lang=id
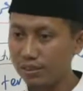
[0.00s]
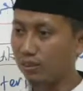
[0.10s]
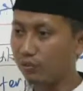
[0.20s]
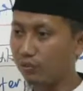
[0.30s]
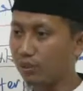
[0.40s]

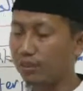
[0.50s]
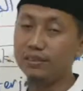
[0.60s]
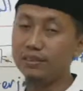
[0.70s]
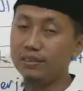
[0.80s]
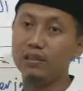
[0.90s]
kondisi
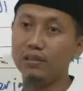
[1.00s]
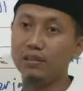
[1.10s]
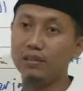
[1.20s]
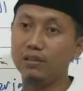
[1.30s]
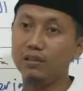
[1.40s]
tertentu yang
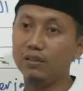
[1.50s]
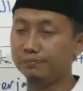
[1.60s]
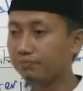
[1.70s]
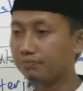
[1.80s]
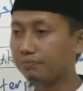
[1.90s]
dia dijaga
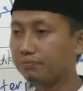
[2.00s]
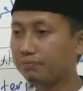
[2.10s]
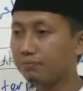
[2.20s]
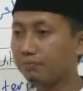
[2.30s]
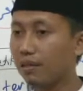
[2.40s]
oleh Allah.
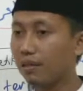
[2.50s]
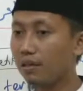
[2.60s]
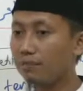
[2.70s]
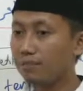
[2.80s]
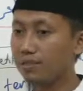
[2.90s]

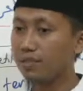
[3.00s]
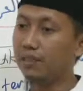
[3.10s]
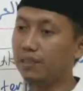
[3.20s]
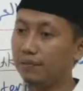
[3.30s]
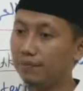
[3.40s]

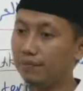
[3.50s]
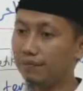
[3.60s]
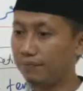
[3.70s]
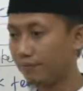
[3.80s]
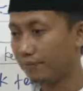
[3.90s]

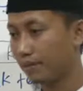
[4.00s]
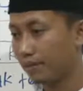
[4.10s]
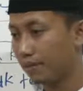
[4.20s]
Misalnya,